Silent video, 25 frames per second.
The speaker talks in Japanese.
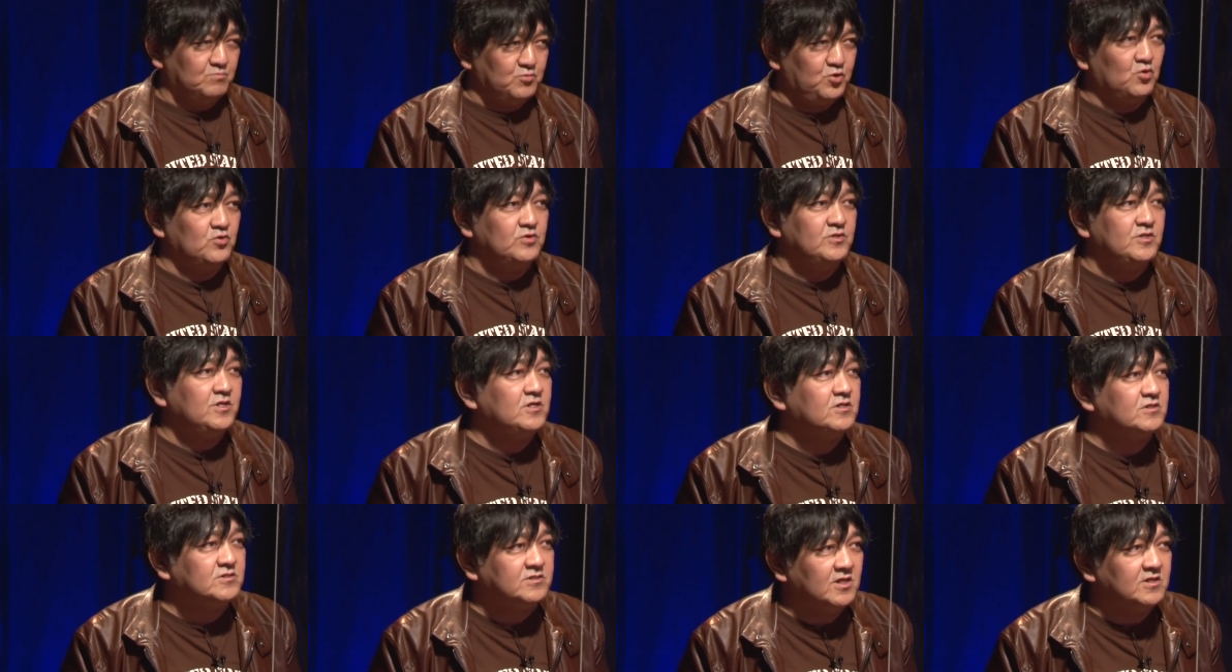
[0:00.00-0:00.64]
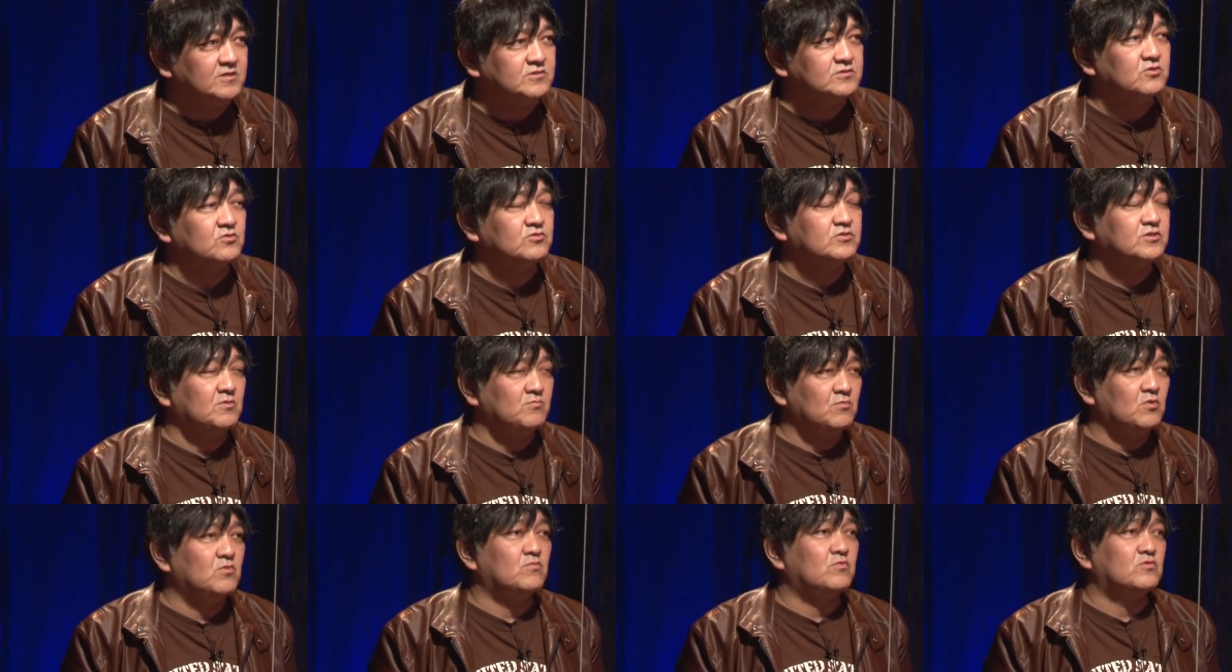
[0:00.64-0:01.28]
病院に行ってって
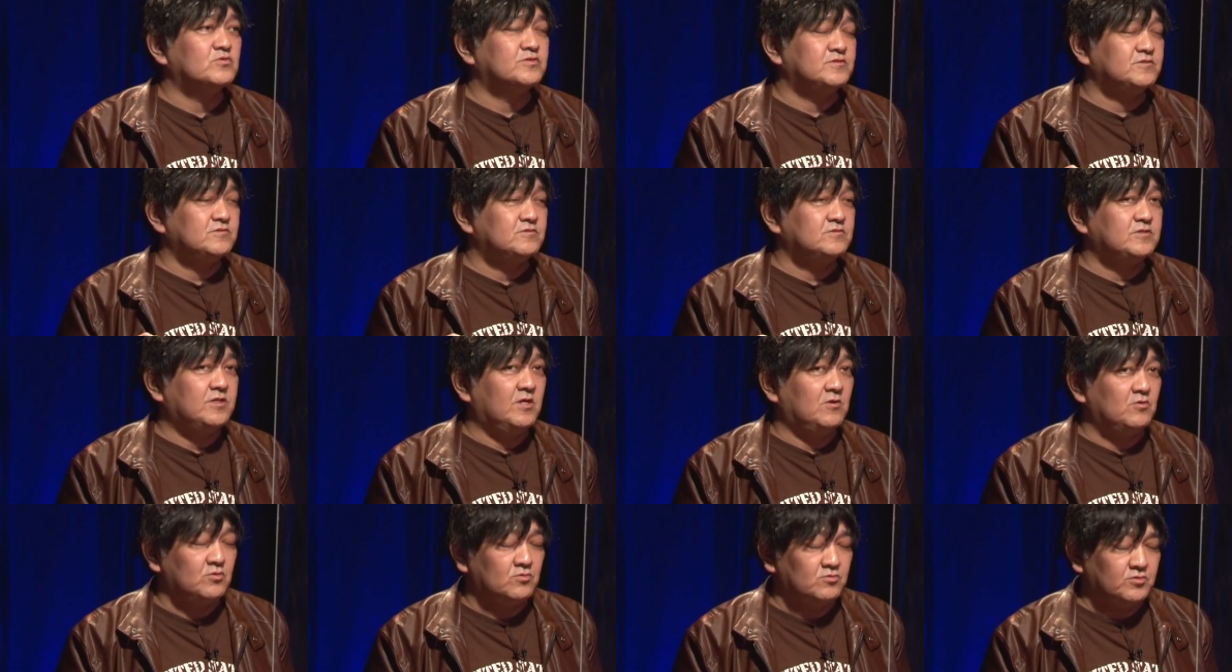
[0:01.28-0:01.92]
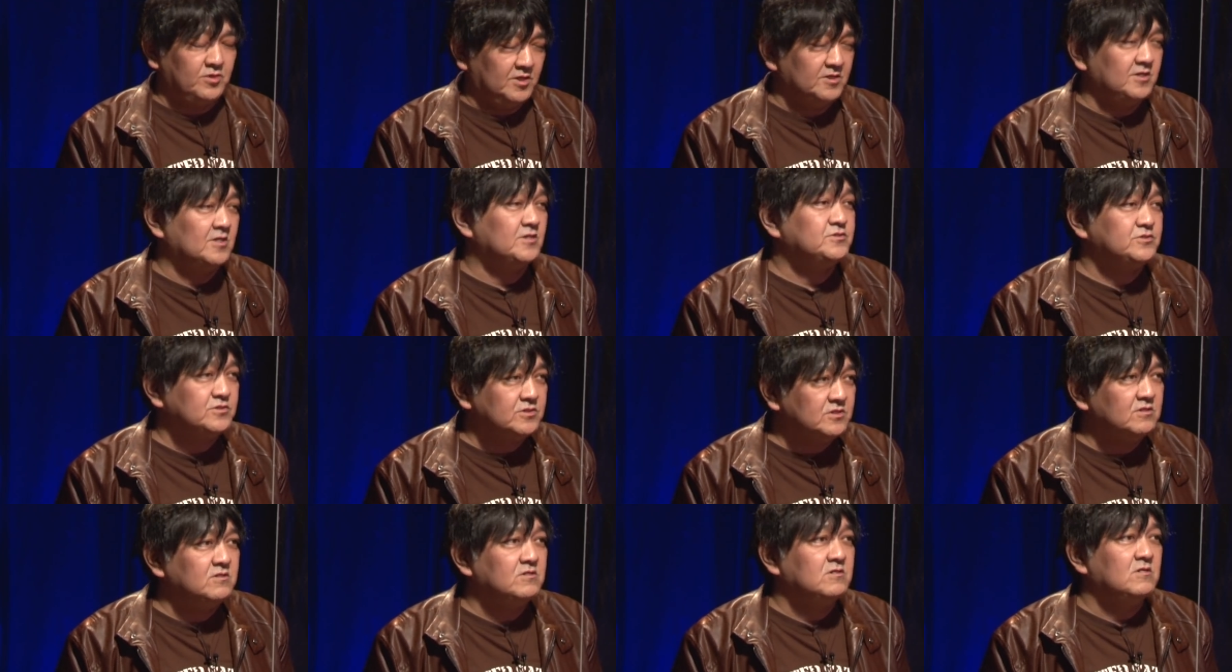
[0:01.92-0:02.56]
言ってももう手遅れだ
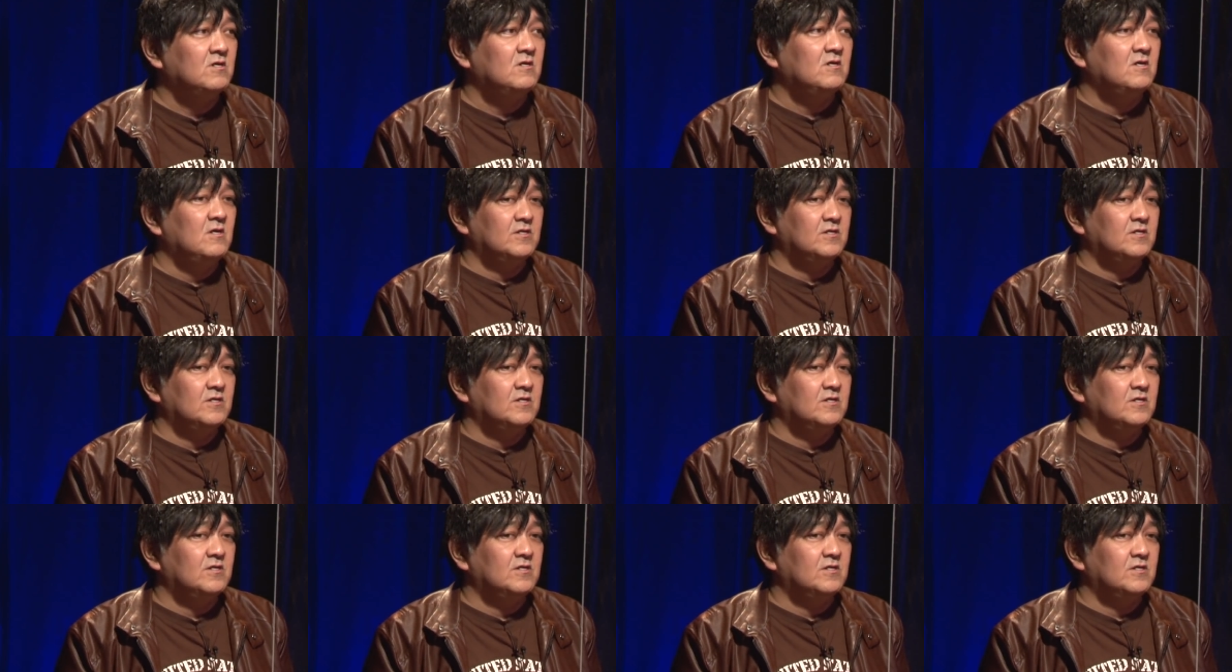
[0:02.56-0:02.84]
し、